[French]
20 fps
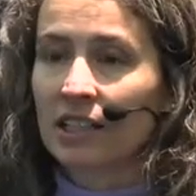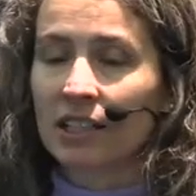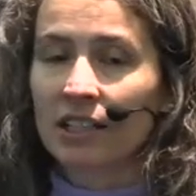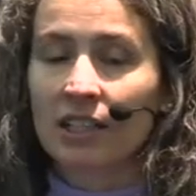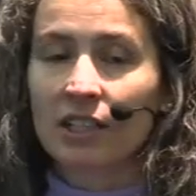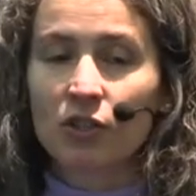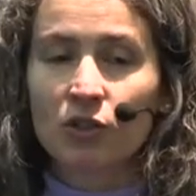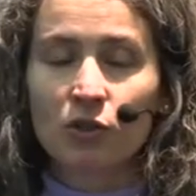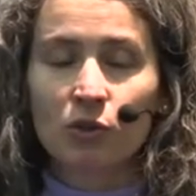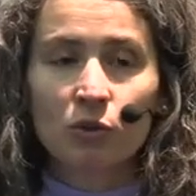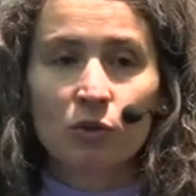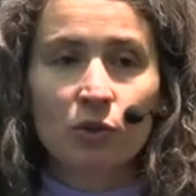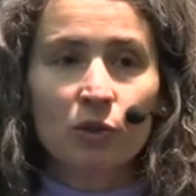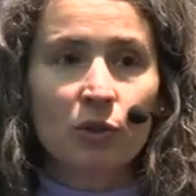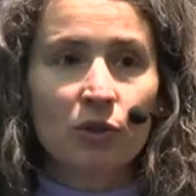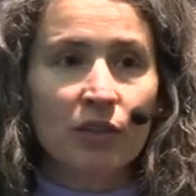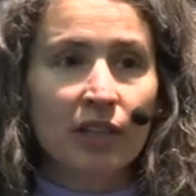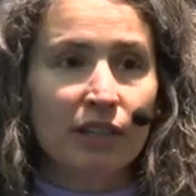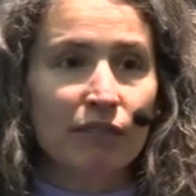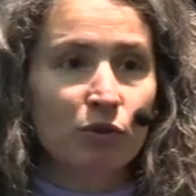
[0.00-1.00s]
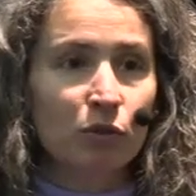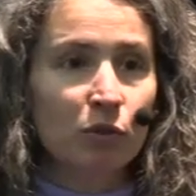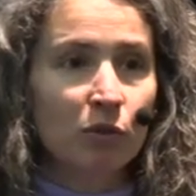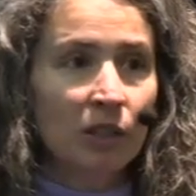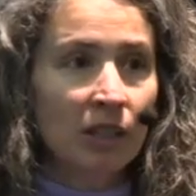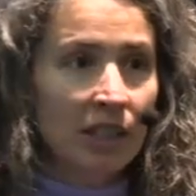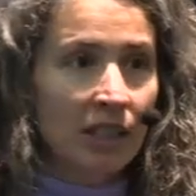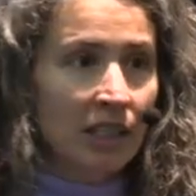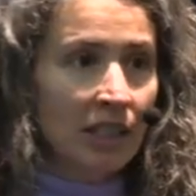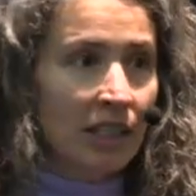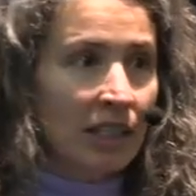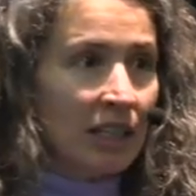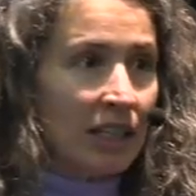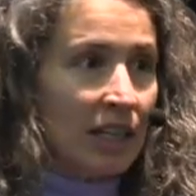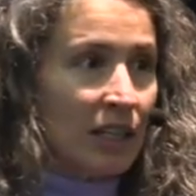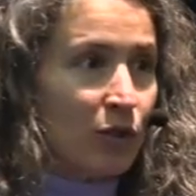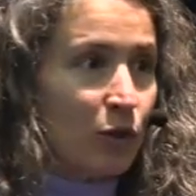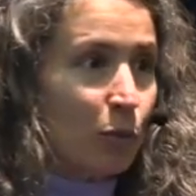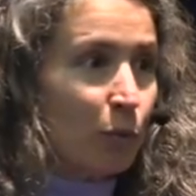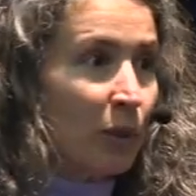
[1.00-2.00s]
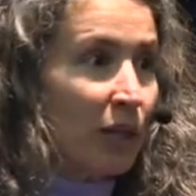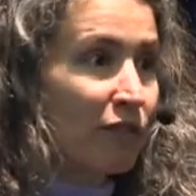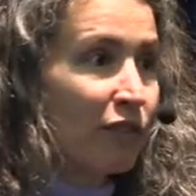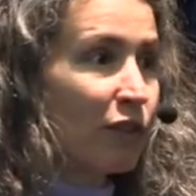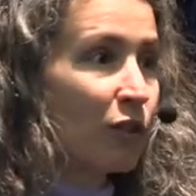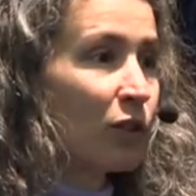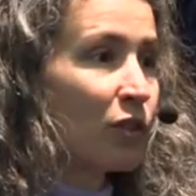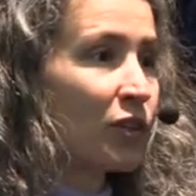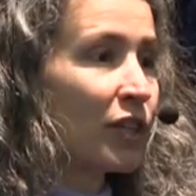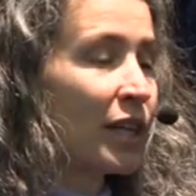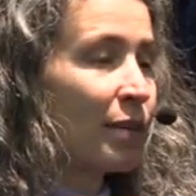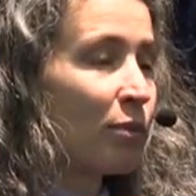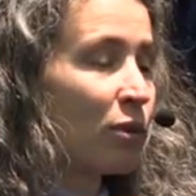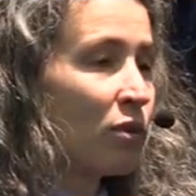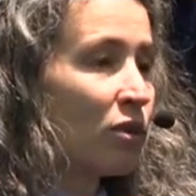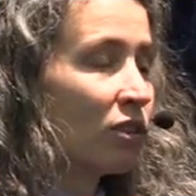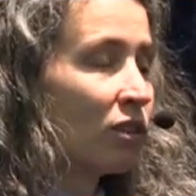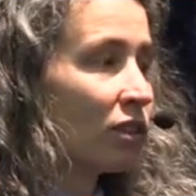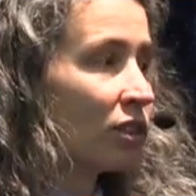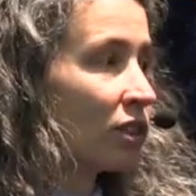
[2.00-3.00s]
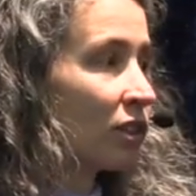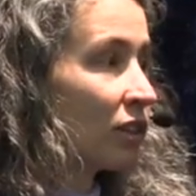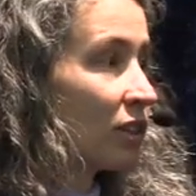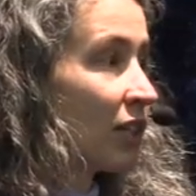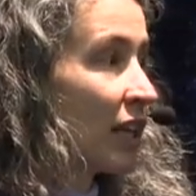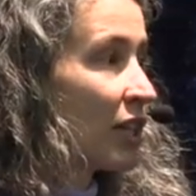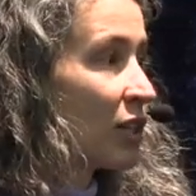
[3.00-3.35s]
Il y a des zones du cerveau qui sont préférentiellement euh,